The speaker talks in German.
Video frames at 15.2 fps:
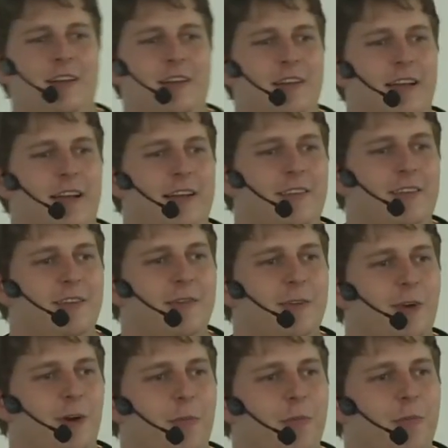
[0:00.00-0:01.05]
Herzlich
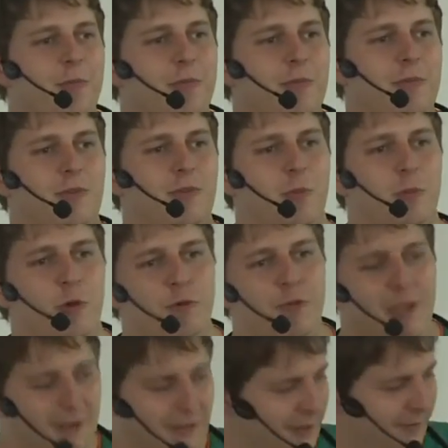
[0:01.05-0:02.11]
willkommen zum Auf
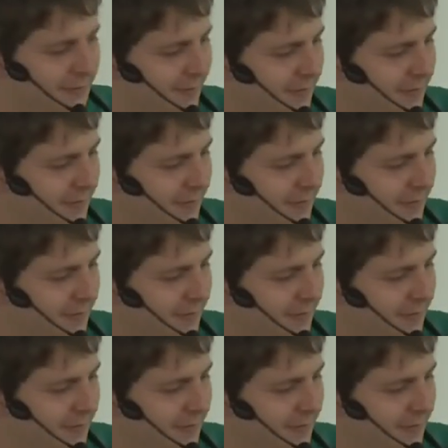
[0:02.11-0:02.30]
Wiedersehen.